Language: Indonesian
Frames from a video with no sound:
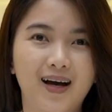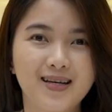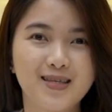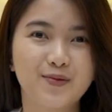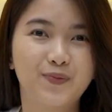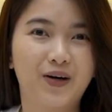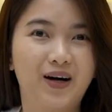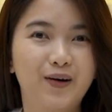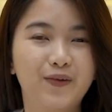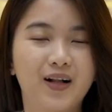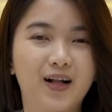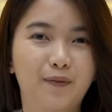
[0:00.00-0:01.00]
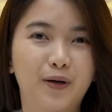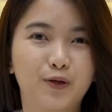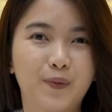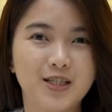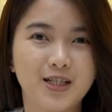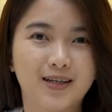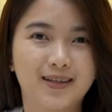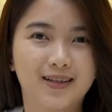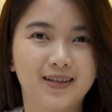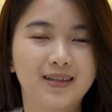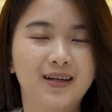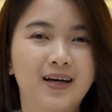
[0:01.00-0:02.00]
Hai semua, welcome back to my
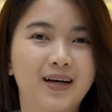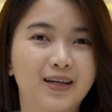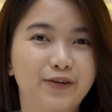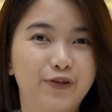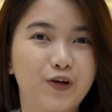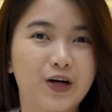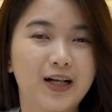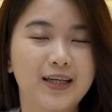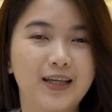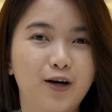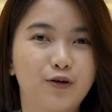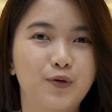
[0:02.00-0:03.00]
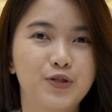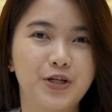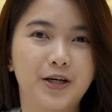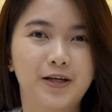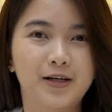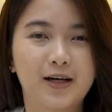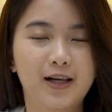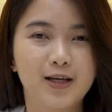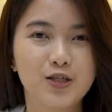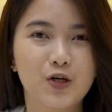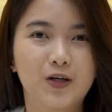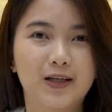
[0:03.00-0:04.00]
channel. Di video kali ini aku mau sharing ke
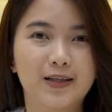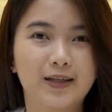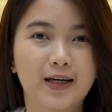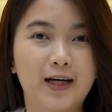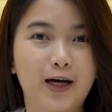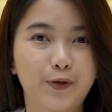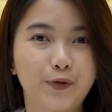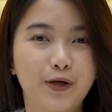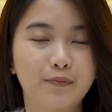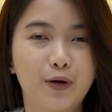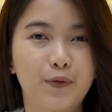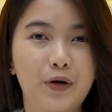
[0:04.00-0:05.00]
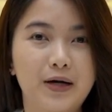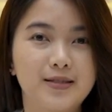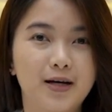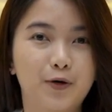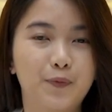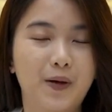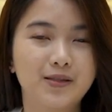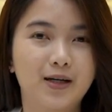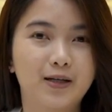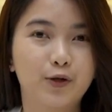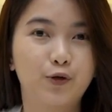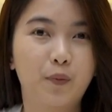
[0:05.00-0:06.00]
kalian soal lantai kayu yang baru aja aku
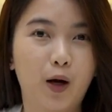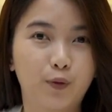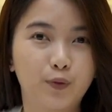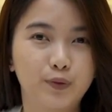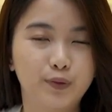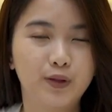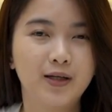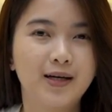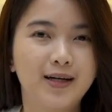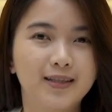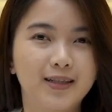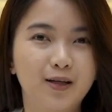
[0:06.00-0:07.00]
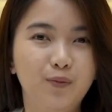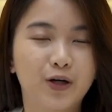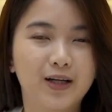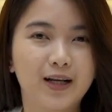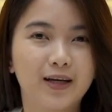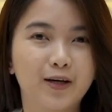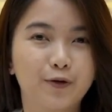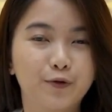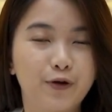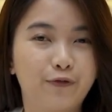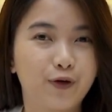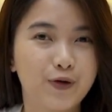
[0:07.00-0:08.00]
pasang di rumahku. Jadi buat kalian yang
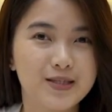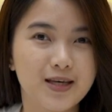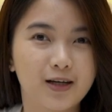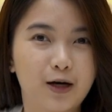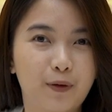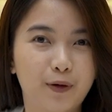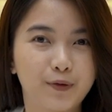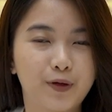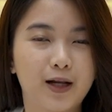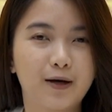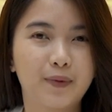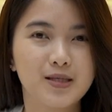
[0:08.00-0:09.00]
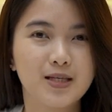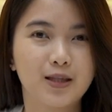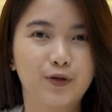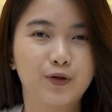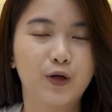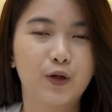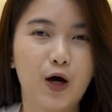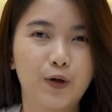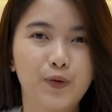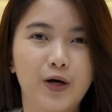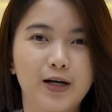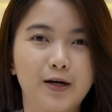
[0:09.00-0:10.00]
udah follow Instagram aku, kalian pasti tahu kalau
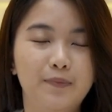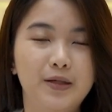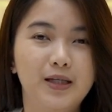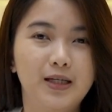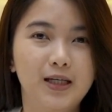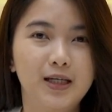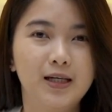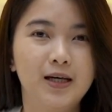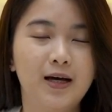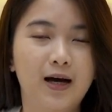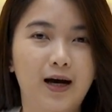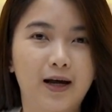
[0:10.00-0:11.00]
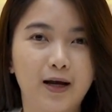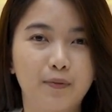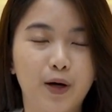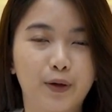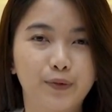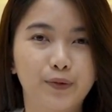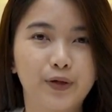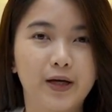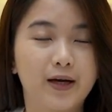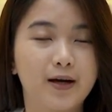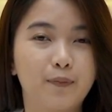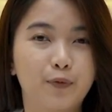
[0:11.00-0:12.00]
aku ada bikin area baru
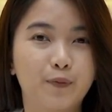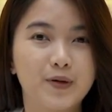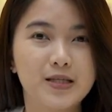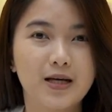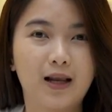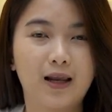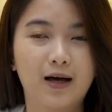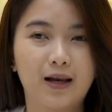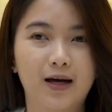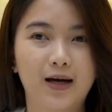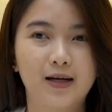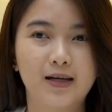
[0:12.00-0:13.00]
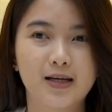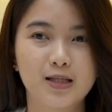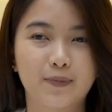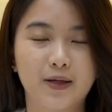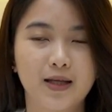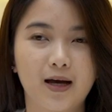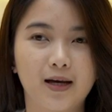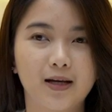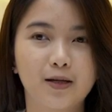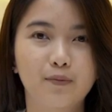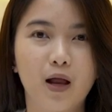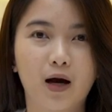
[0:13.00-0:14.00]
kayak dapur bersih ala-ala, nah seperti yang ada
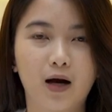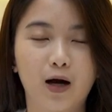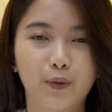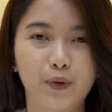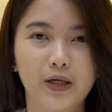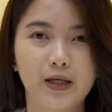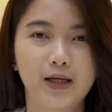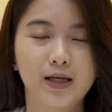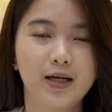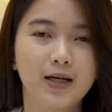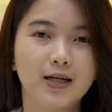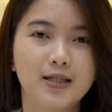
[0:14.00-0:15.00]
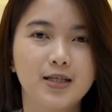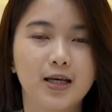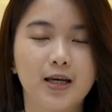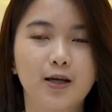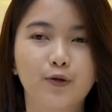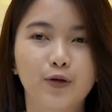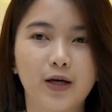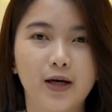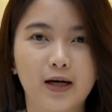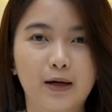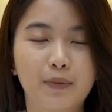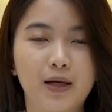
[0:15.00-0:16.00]
di belakang aku ini. Jadi ini tuh
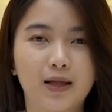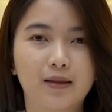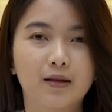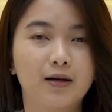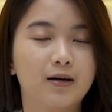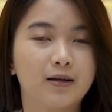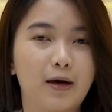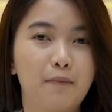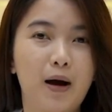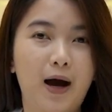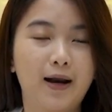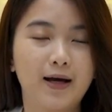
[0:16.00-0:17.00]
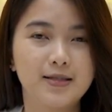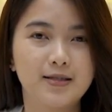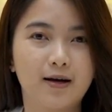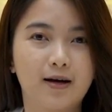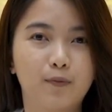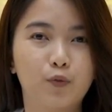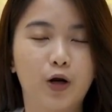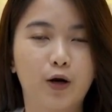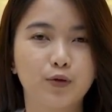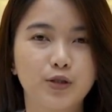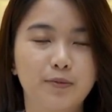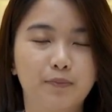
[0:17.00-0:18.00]
kayak kabinet uh, tambahan aja buat
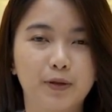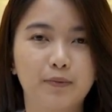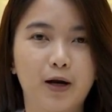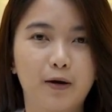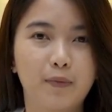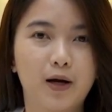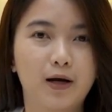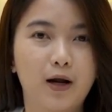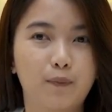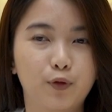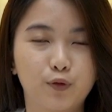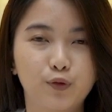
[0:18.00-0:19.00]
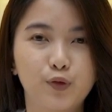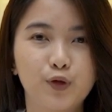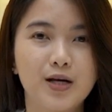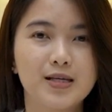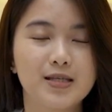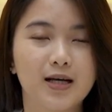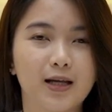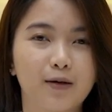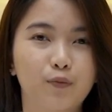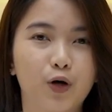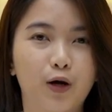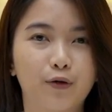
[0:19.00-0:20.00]
aku simpen barang-barang dapurku dan
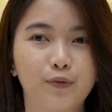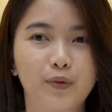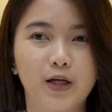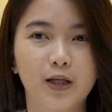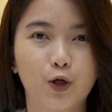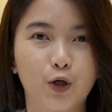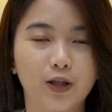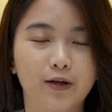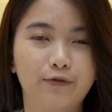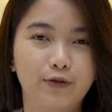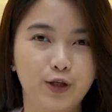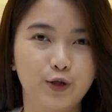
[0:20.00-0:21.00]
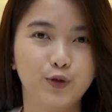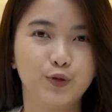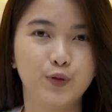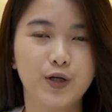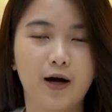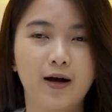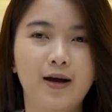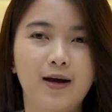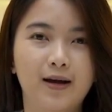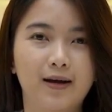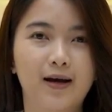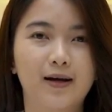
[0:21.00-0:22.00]
sekalian buat aku bikin konten video juga.
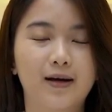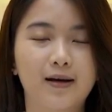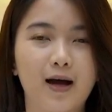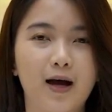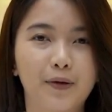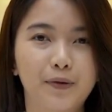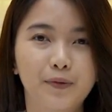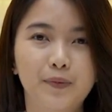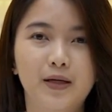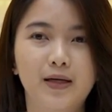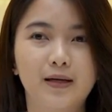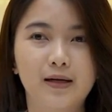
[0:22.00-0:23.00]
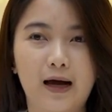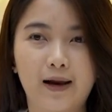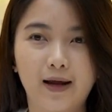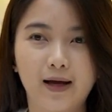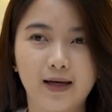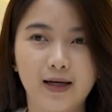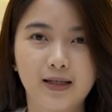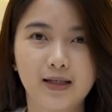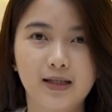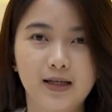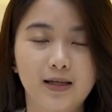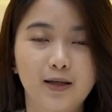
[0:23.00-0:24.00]
Nah, karena aku bikin area kayak
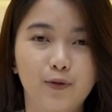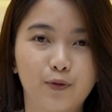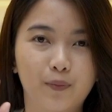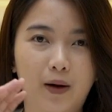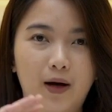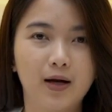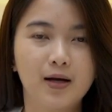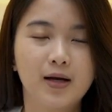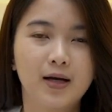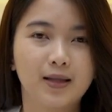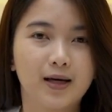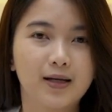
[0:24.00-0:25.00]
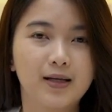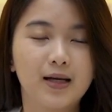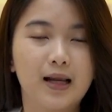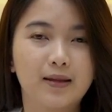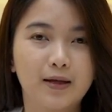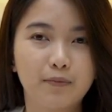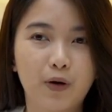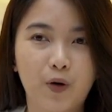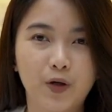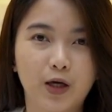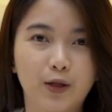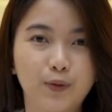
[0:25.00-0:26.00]
gini di rumah, tadinya lantai
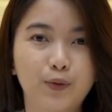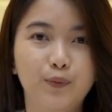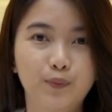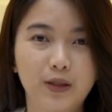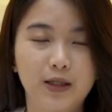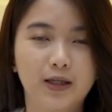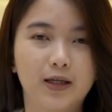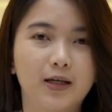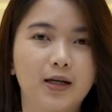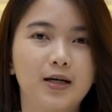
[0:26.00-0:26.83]
bawahnya itu ubin.